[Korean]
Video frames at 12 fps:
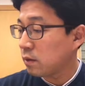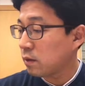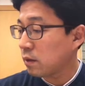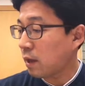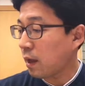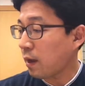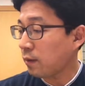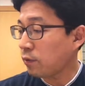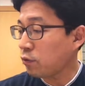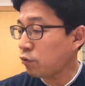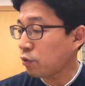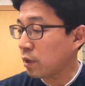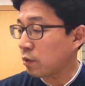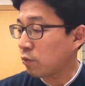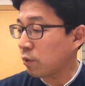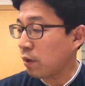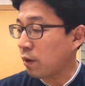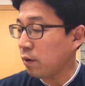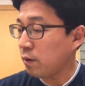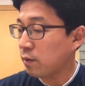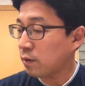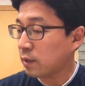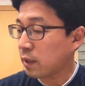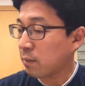이렇게 x축이 있고요.
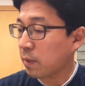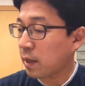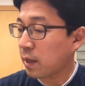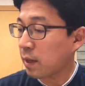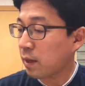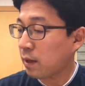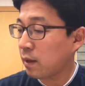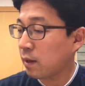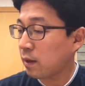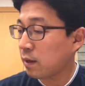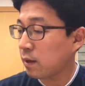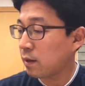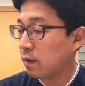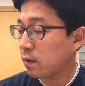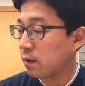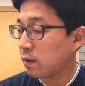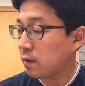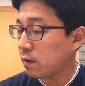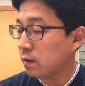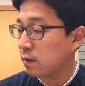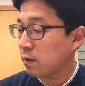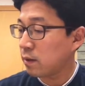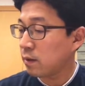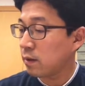그 다음에
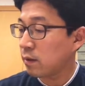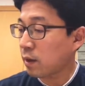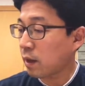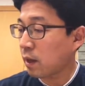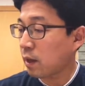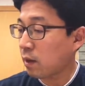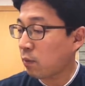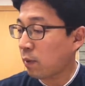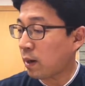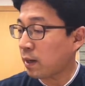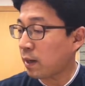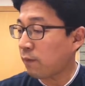이렇게 y는